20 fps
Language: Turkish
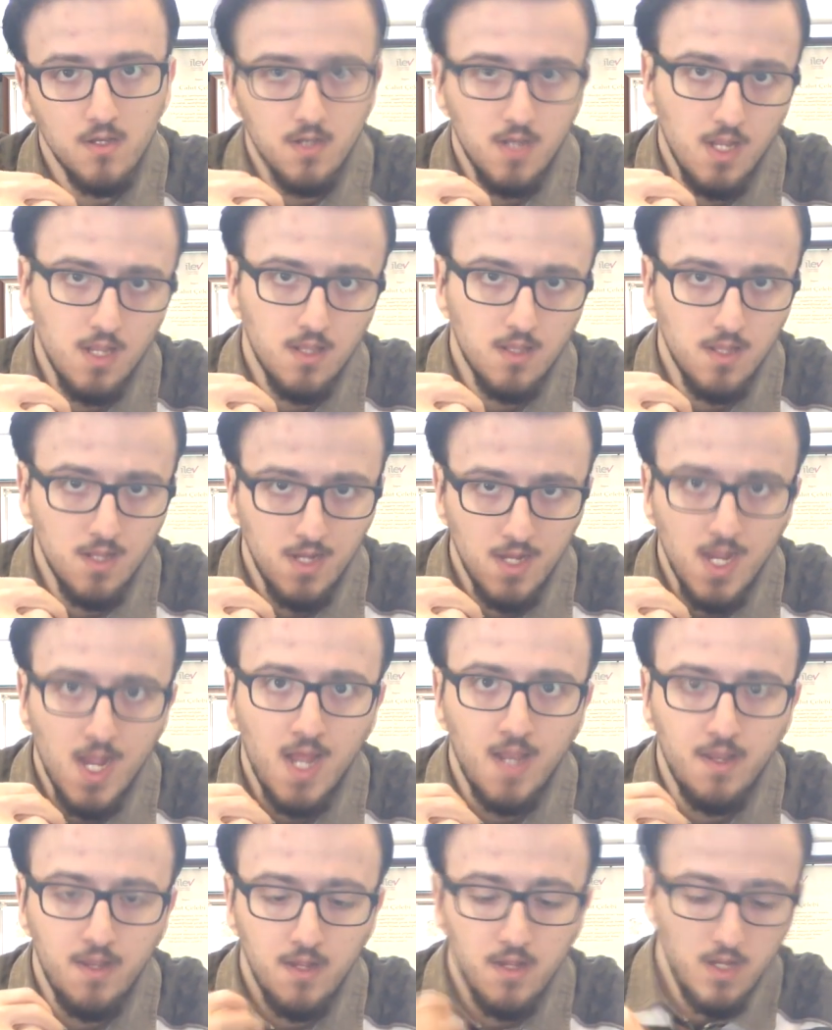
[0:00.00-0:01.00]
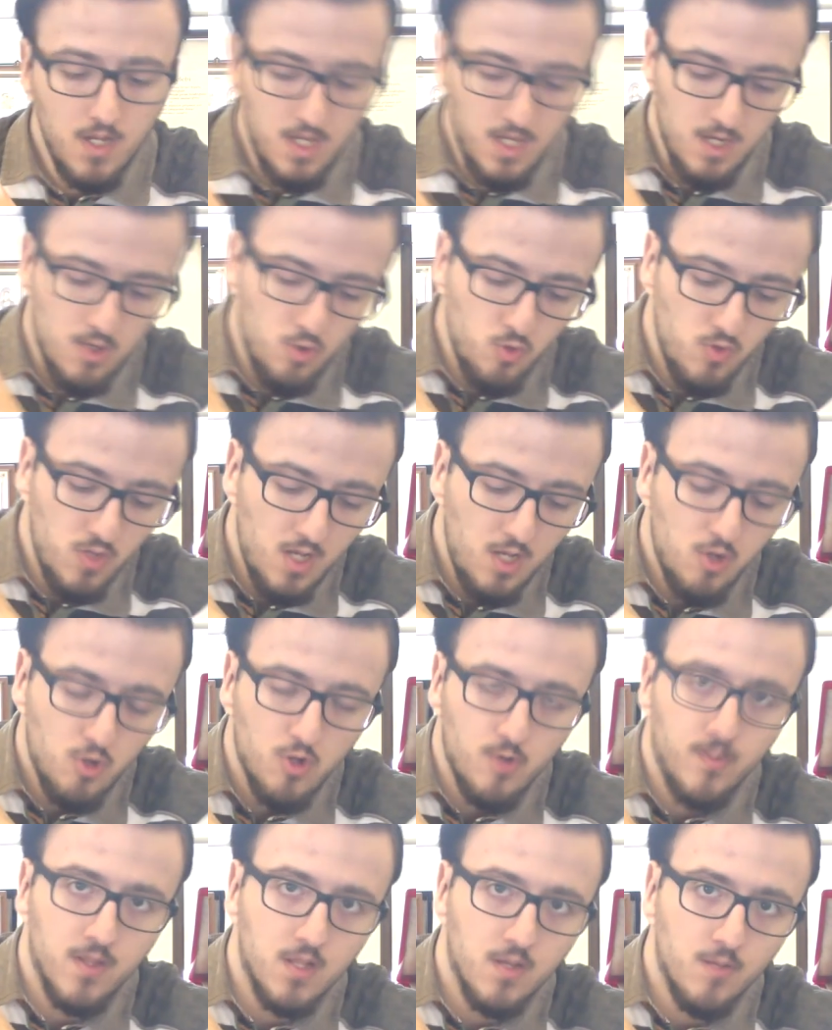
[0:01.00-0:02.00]
desteği. Yani 250
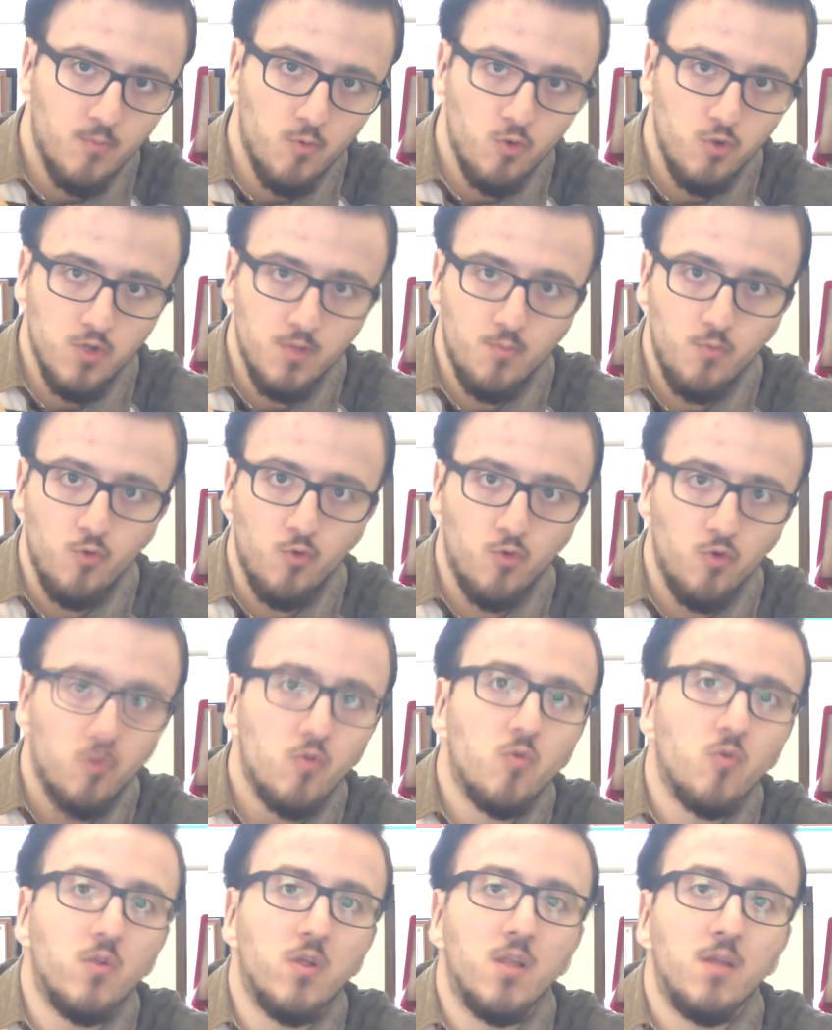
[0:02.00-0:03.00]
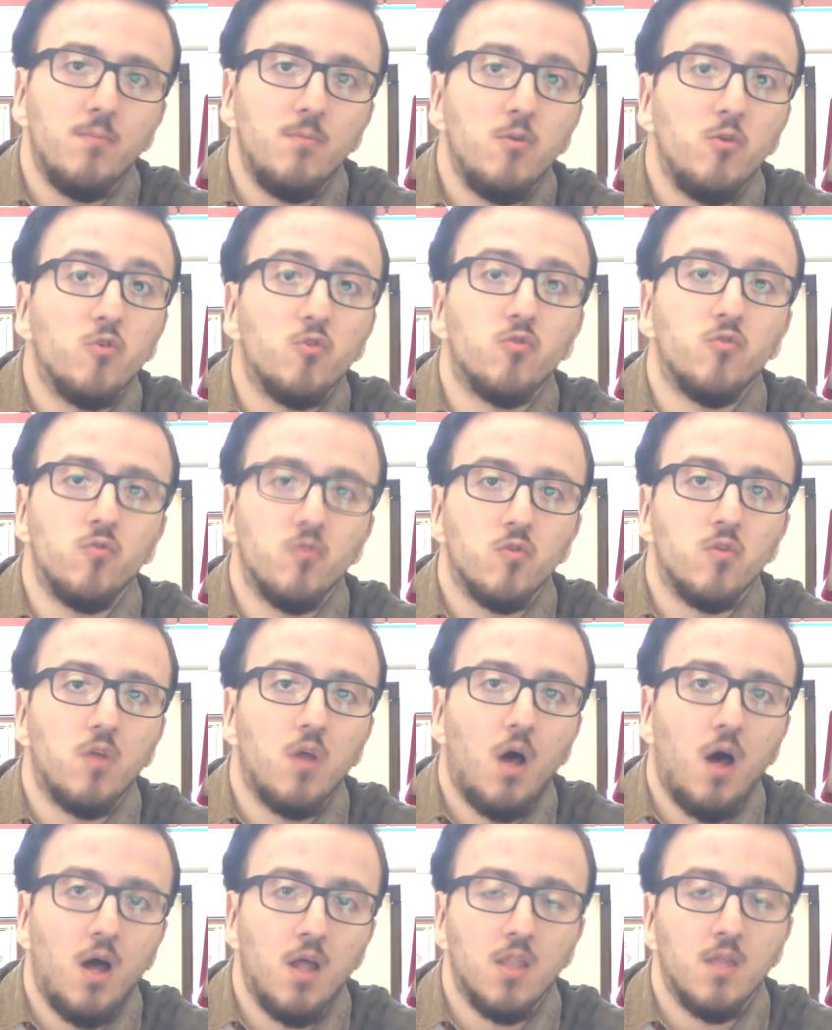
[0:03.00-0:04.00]
kilometre boyunca bu ürünü kullanabiliyorsunuz
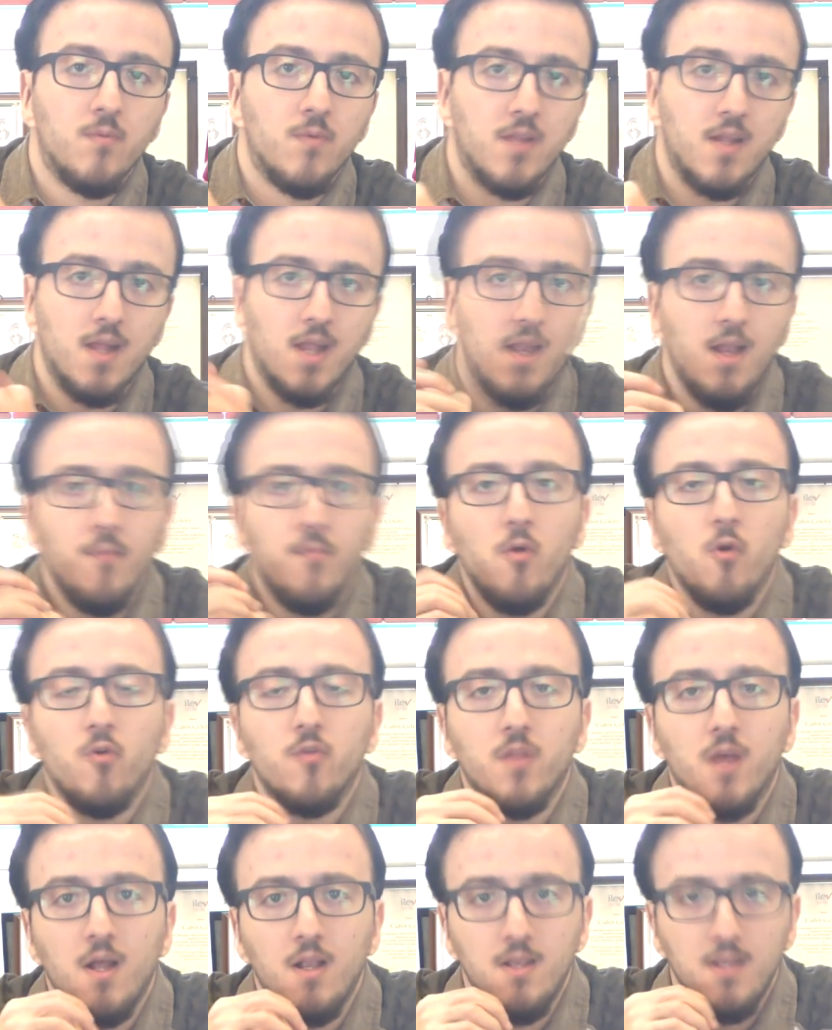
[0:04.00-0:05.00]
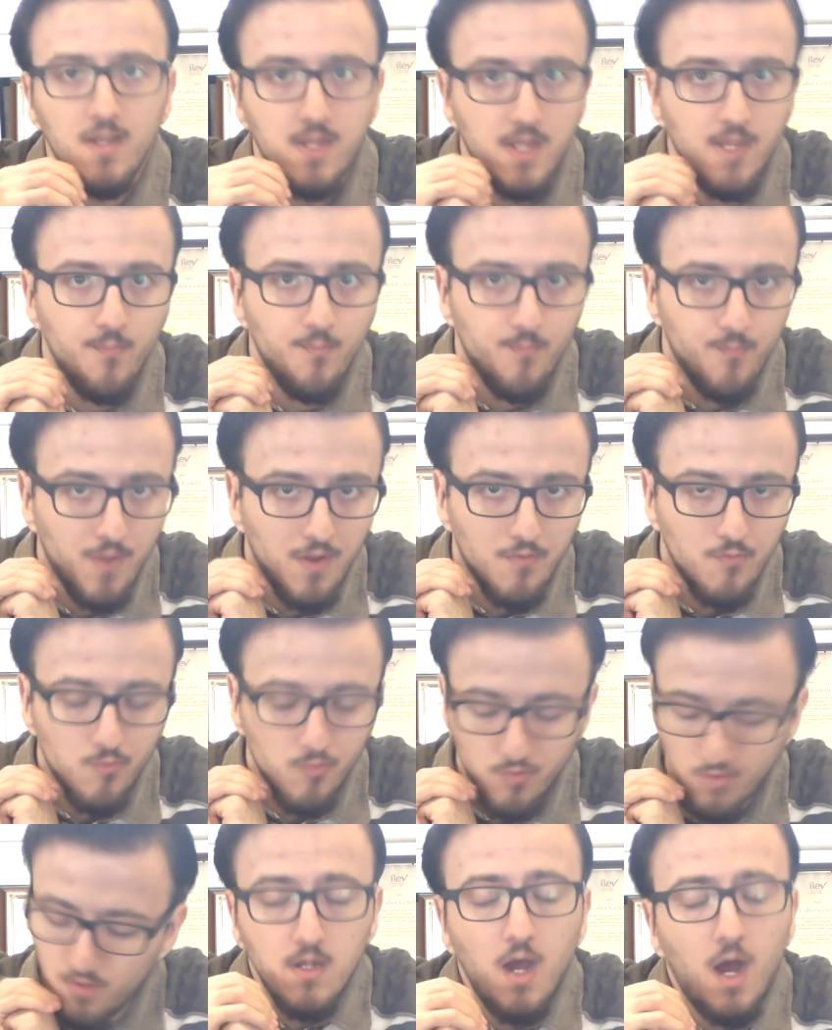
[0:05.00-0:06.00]
anlamına gelen bir özelliği de mevcut.
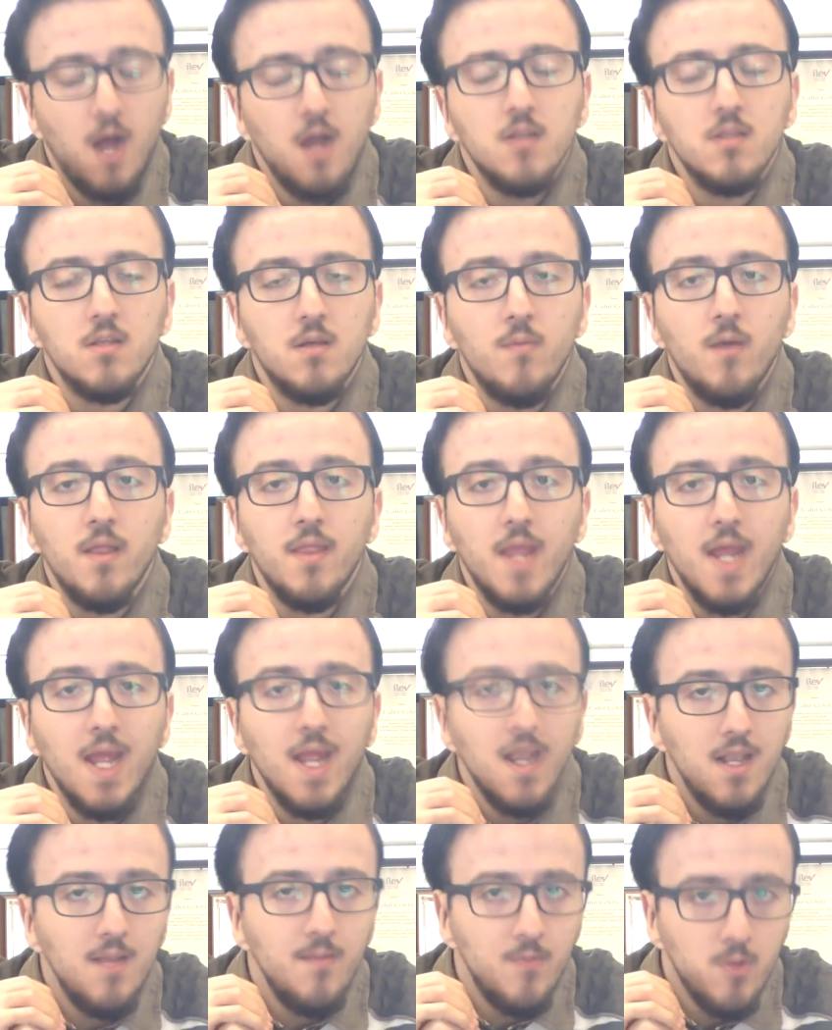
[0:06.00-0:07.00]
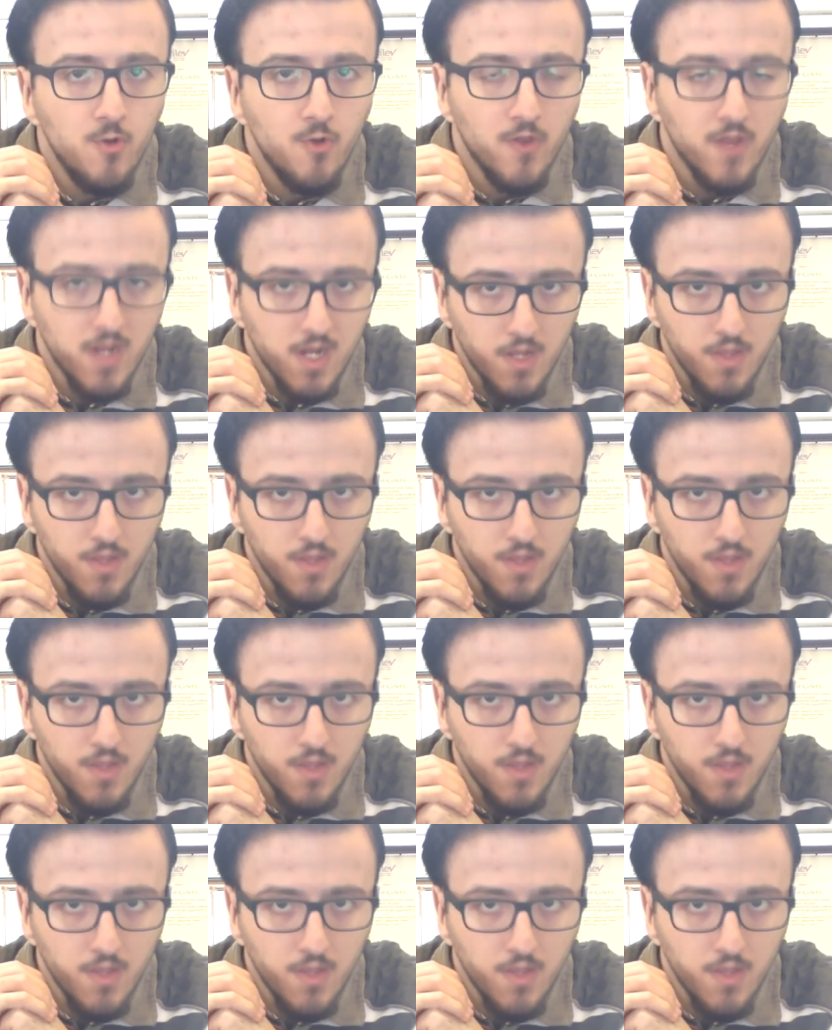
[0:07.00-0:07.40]
Aynı zamanda 50 milyona